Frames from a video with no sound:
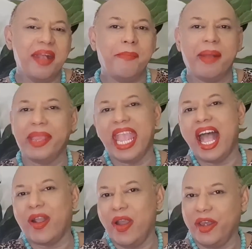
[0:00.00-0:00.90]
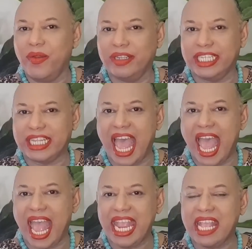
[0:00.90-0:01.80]
มาพยากรณ์ดวงชะตา
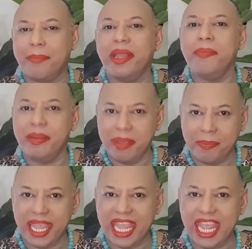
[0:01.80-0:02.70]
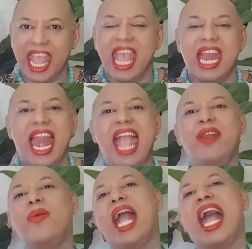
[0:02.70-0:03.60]
ให้กับเพื่อนๆพี่ๆและ
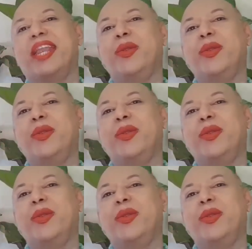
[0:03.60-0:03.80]
ลูกค้า